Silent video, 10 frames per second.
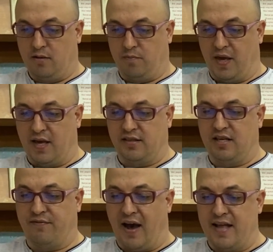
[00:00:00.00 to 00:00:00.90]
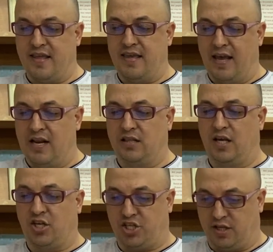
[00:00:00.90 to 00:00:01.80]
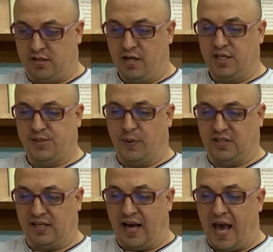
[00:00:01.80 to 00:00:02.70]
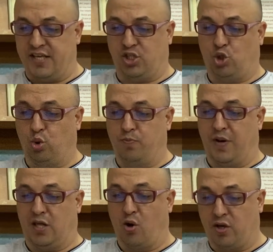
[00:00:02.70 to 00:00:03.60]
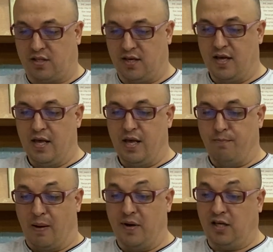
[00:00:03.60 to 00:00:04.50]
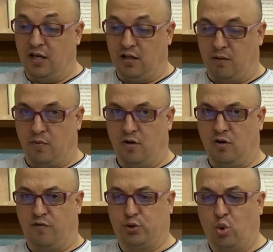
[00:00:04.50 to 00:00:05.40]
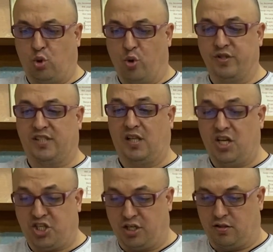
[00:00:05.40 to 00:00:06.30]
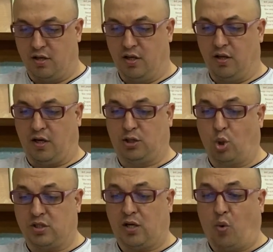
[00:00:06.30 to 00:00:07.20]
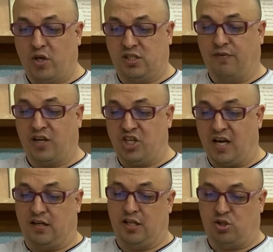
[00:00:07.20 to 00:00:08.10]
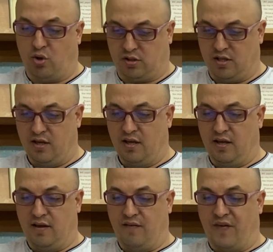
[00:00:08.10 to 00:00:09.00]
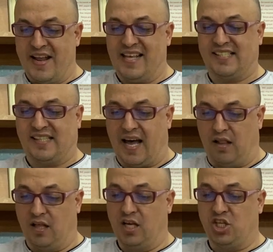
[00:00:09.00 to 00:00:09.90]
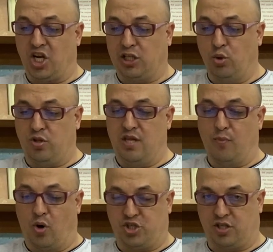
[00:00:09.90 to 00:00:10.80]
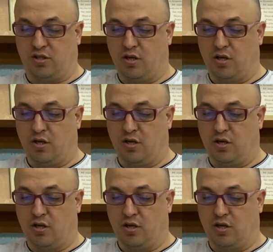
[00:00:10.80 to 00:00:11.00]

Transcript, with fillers: Бедный Ваня еле дышит, спотыкаясь, чуть бредет по могилам. Вдруг он слышит, кто-то кость ворча грызет. Ваня стал, шагнуть не может.